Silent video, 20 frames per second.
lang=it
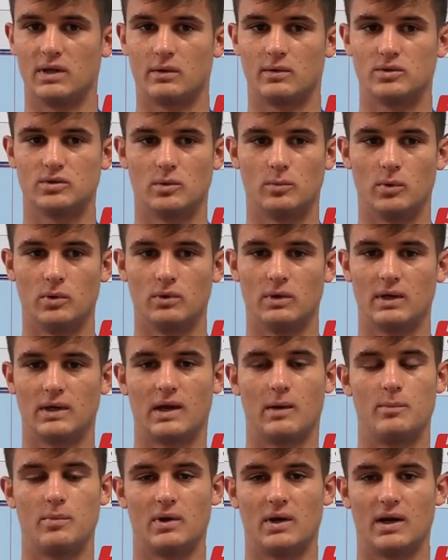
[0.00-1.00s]
a questo punto del
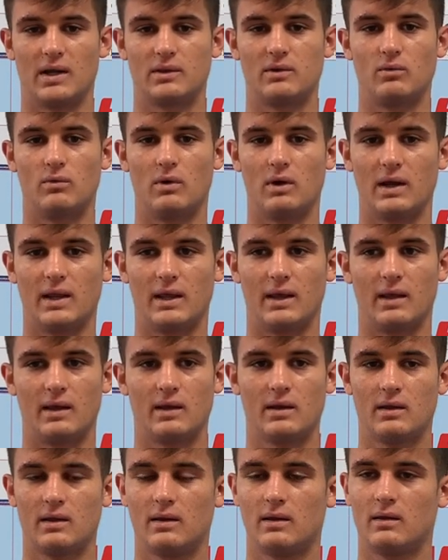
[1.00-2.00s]
campionato vuole
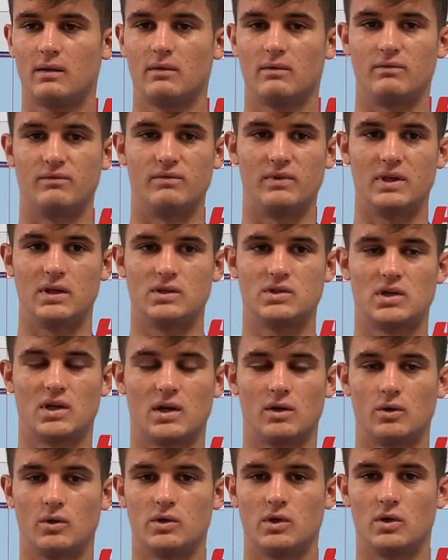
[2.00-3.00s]
vincere
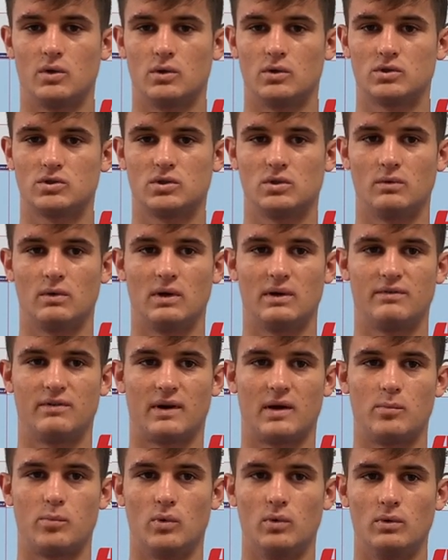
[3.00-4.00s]
ad ogni costo, vuole
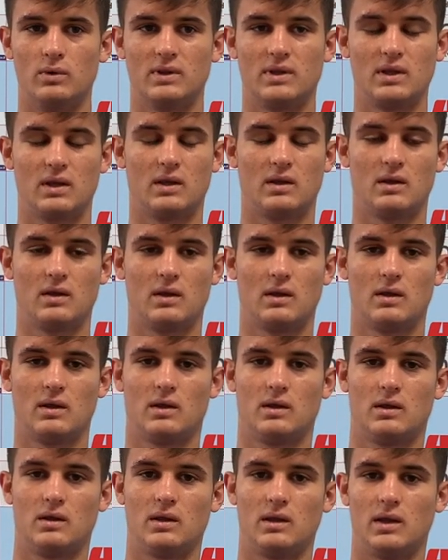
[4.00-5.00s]
fare punti,
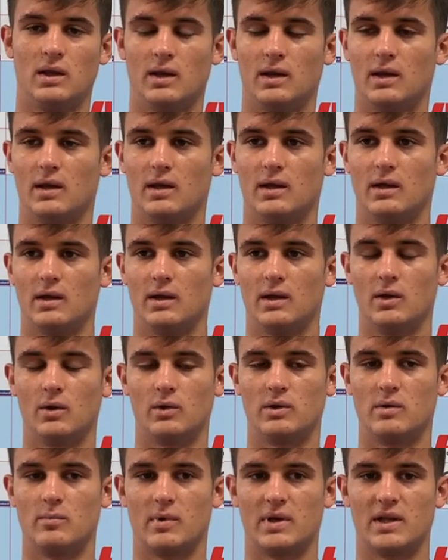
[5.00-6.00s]
in, eh, in
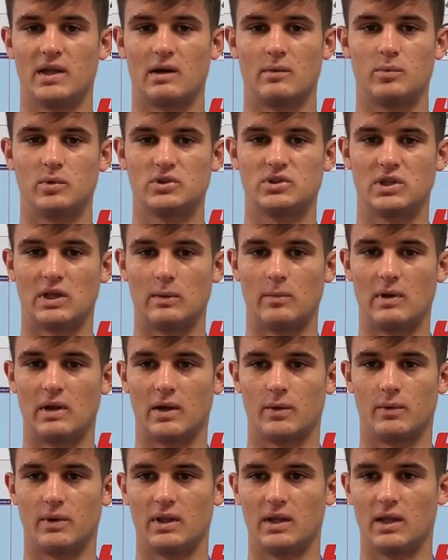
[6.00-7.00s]
ogni maniera possibile,
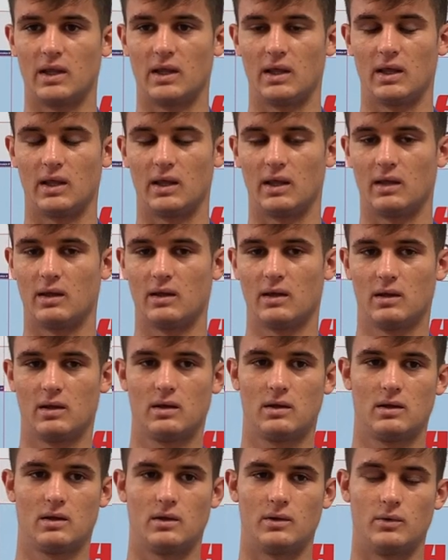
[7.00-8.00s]
quindi
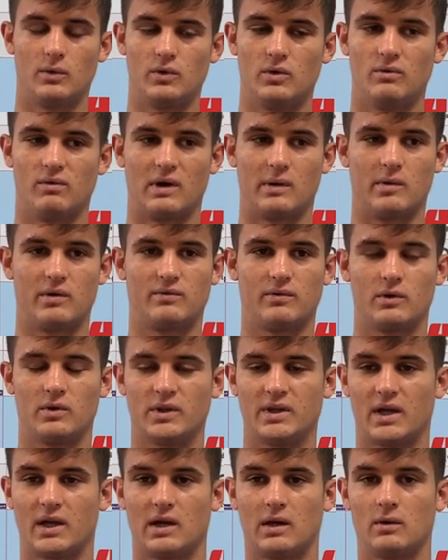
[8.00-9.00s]
noi dovremo
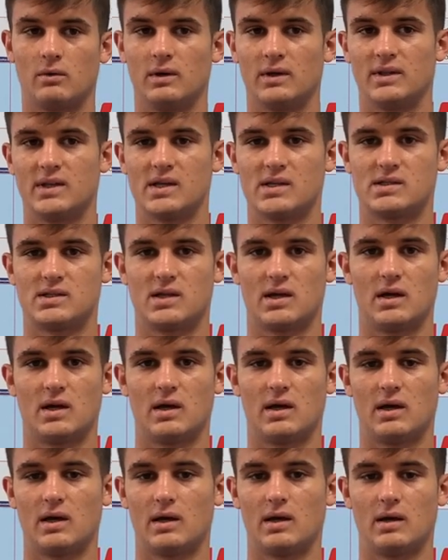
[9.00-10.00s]
affrontarla con la
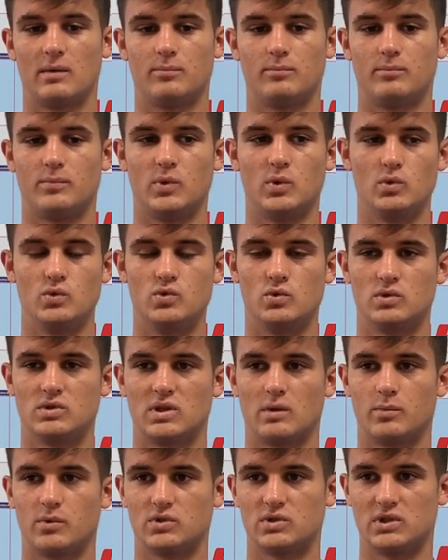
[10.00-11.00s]
testa più
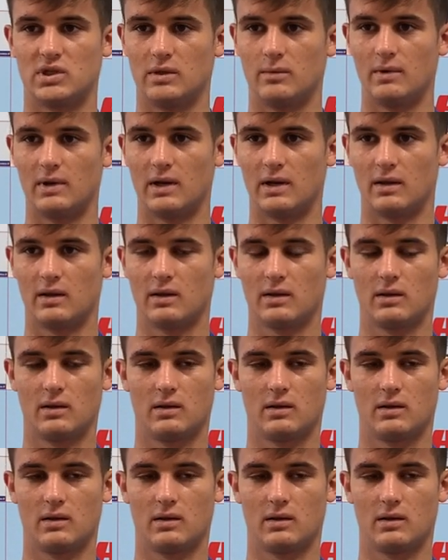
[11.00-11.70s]
giusta possibile,